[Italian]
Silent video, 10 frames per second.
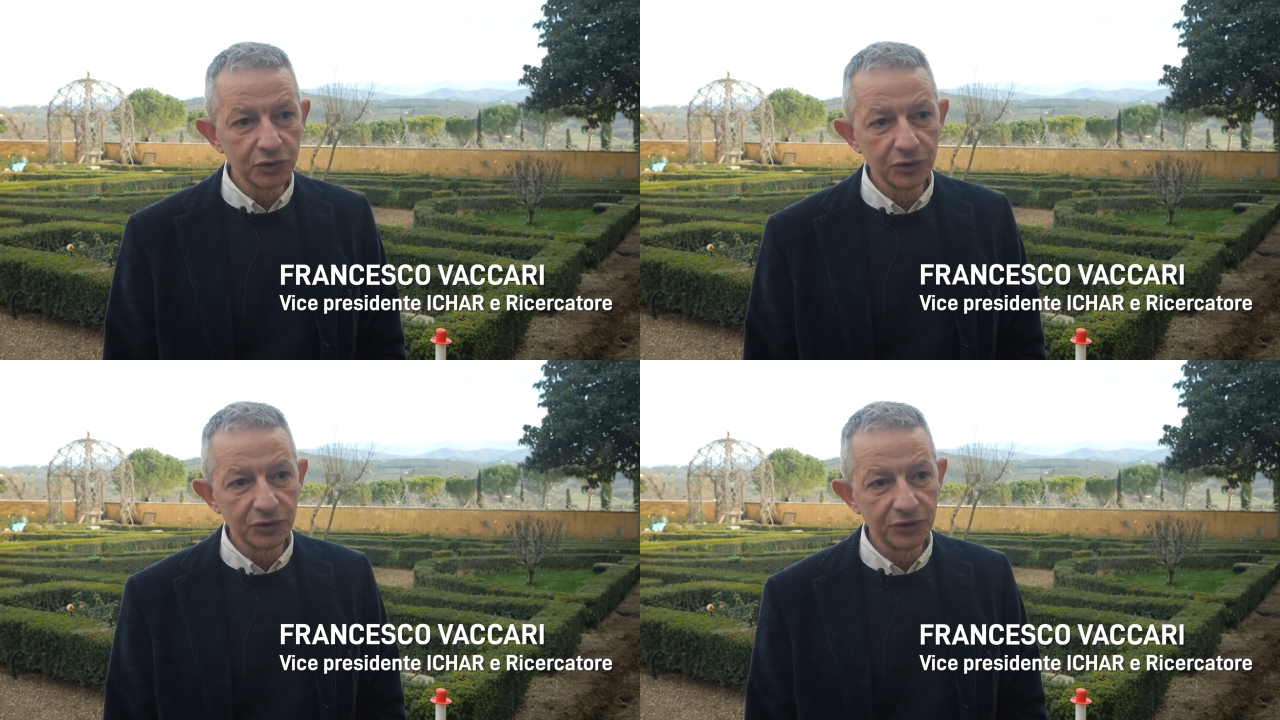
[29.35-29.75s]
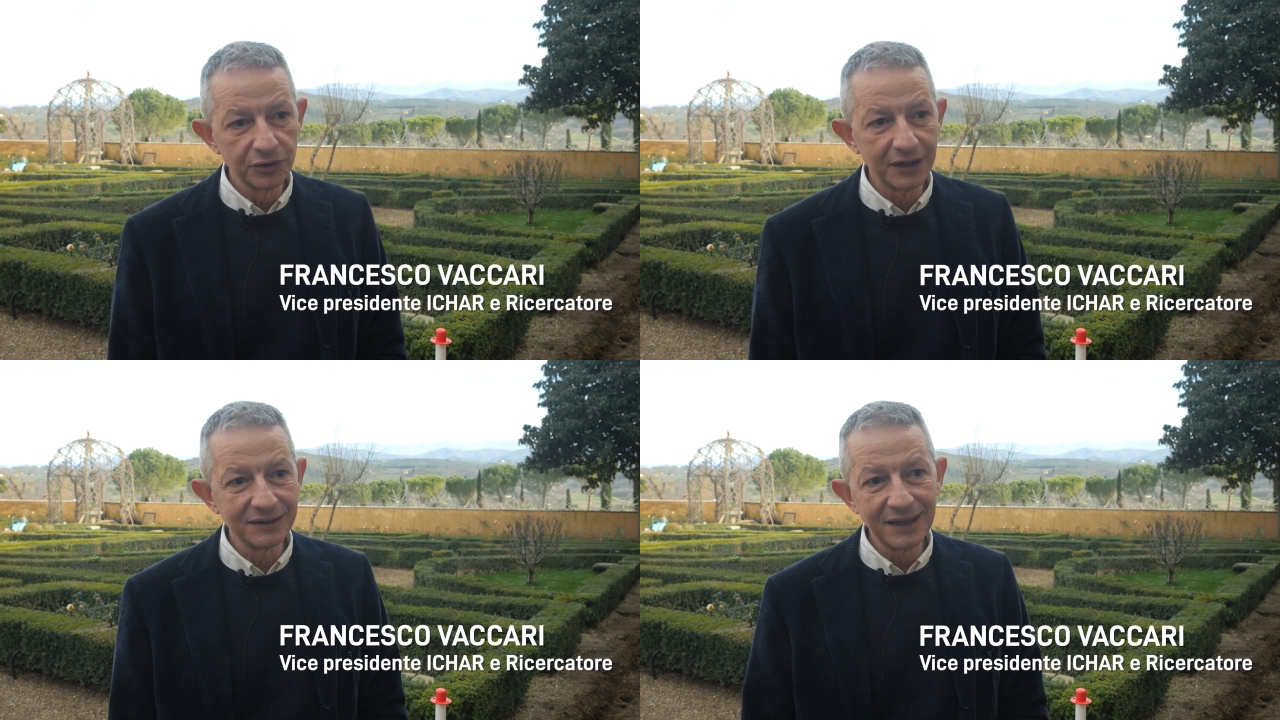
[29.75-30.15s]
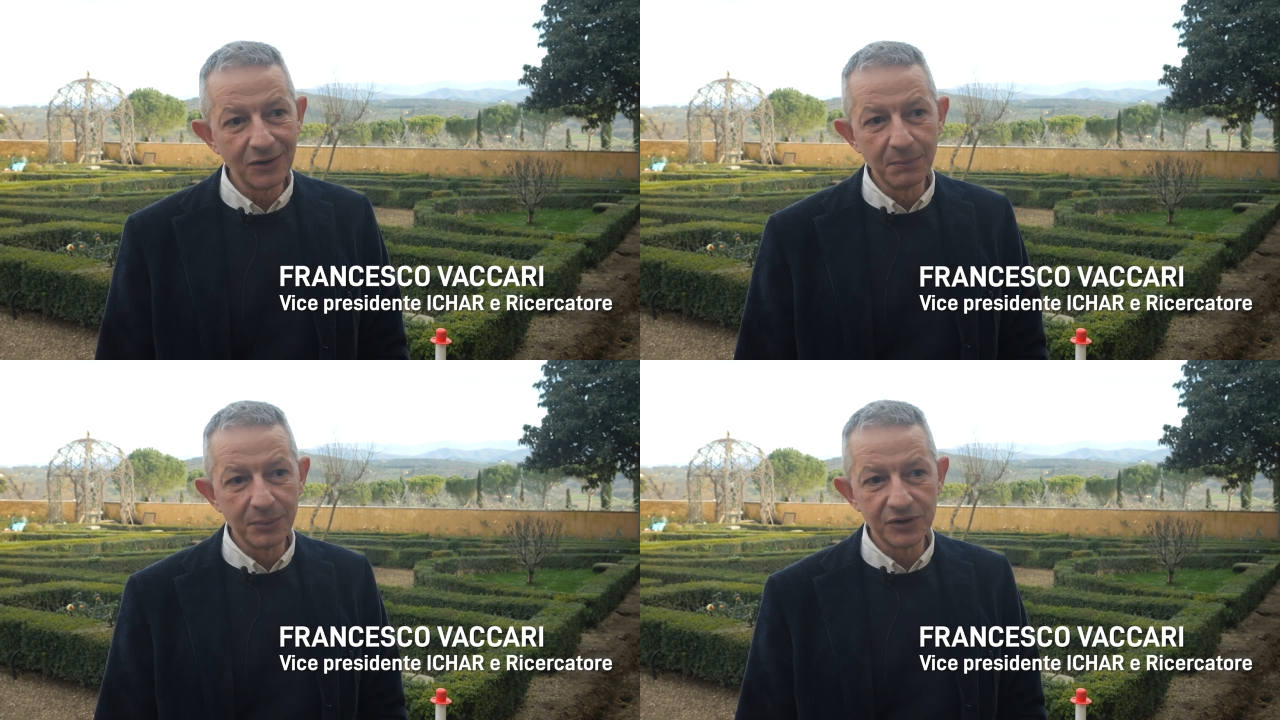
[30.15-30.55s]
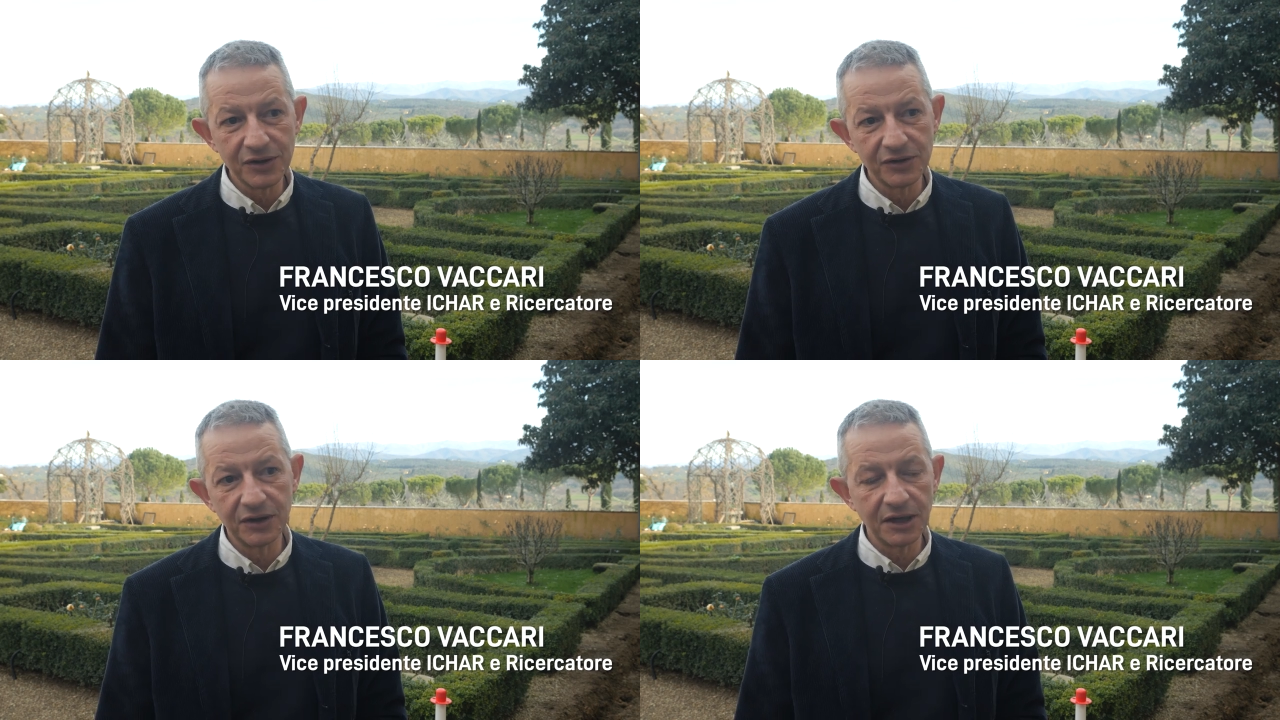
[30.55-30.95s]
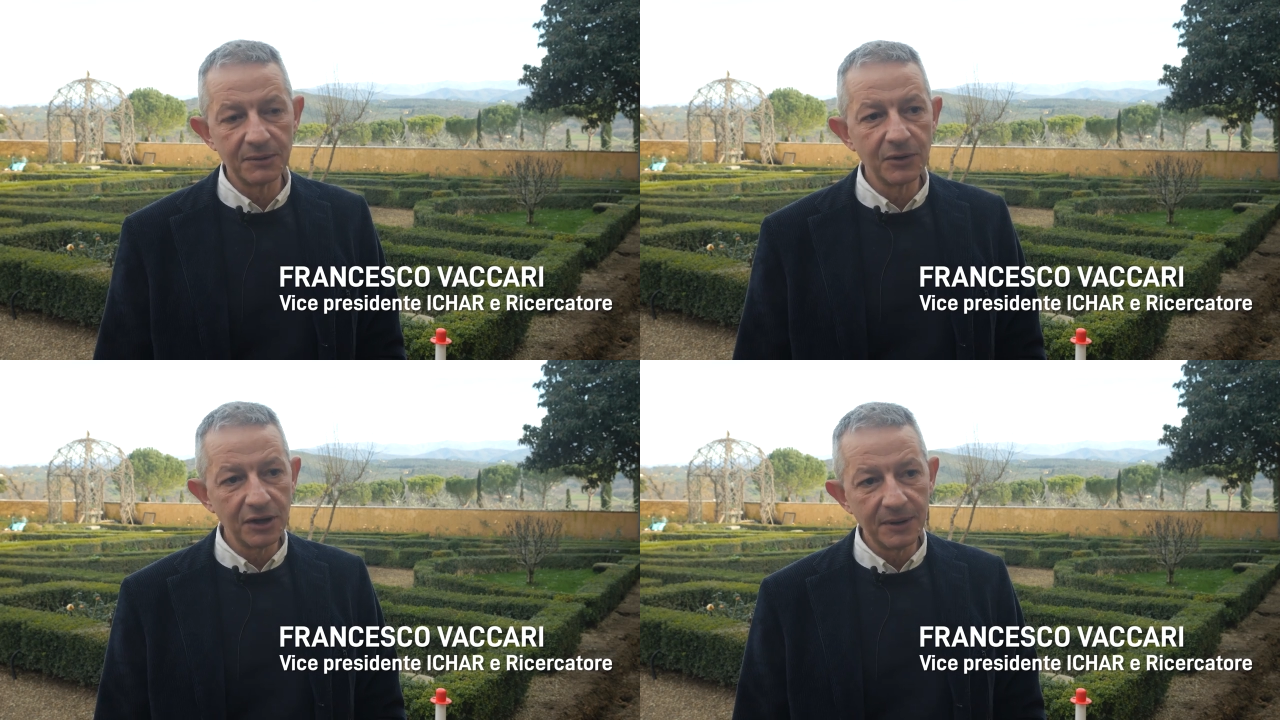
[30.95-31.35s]
frutto di una decomposizione
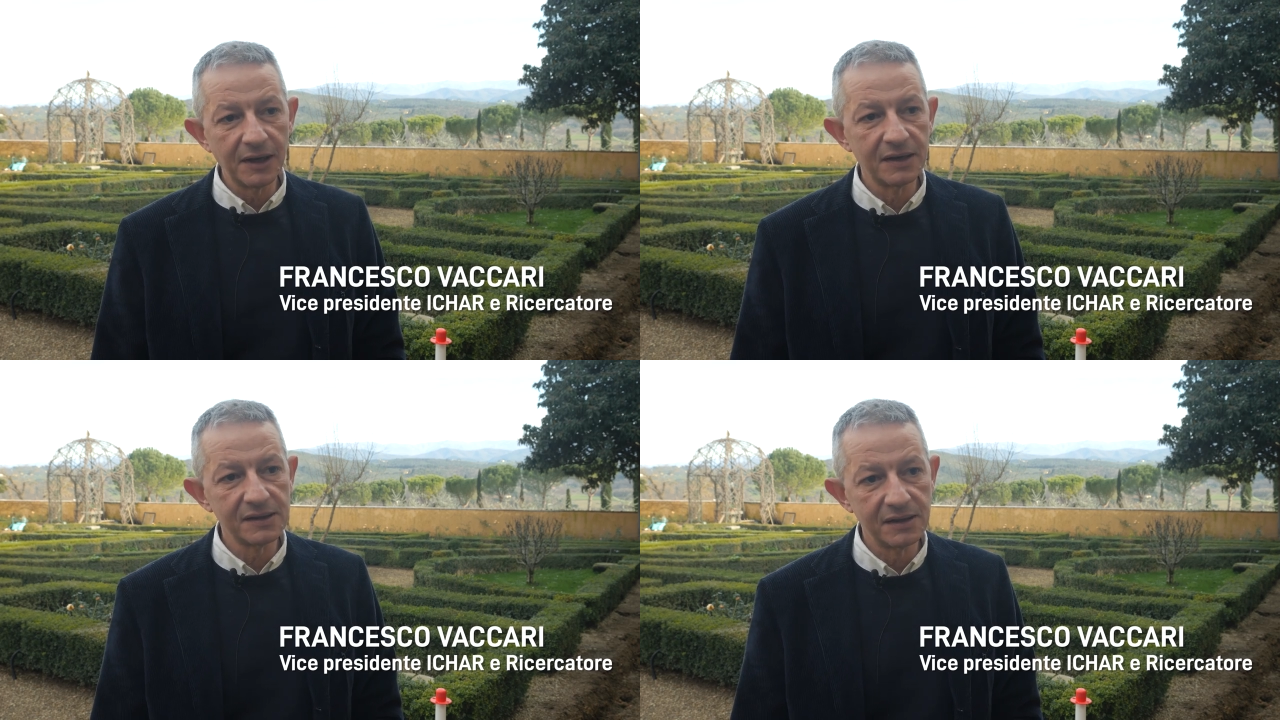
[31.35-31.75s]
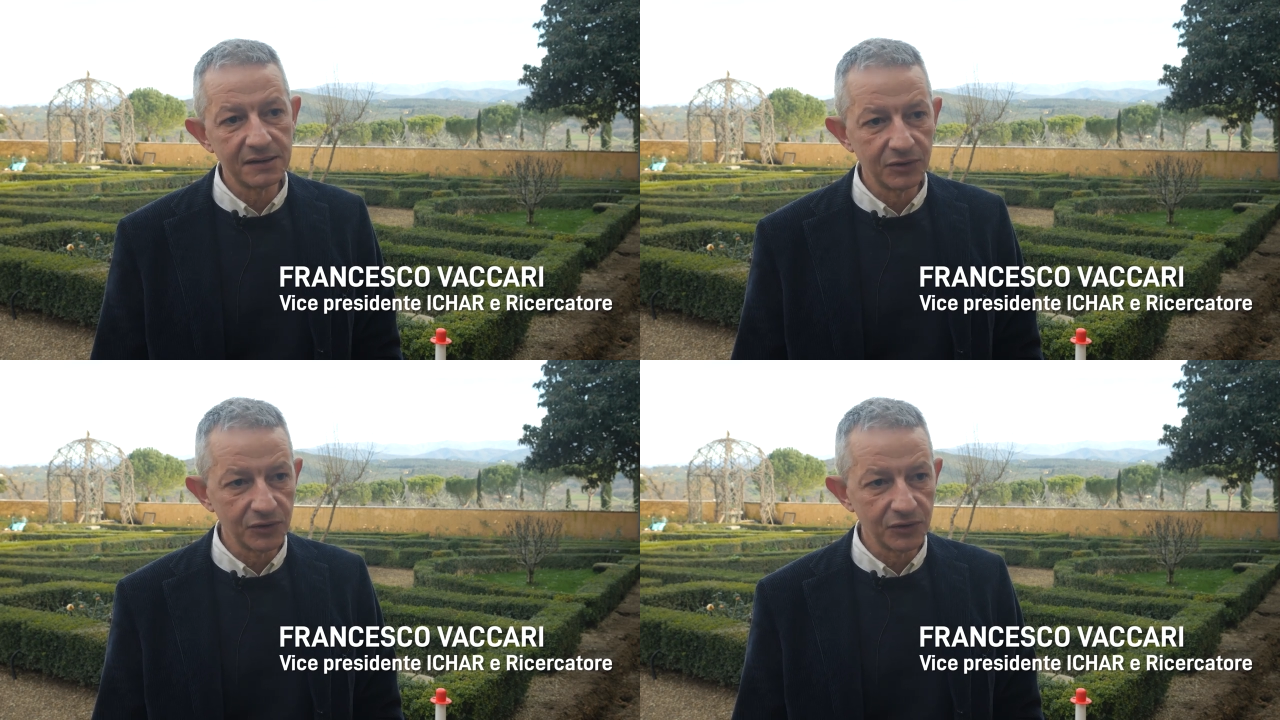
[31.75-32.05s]
termochimica in assenza di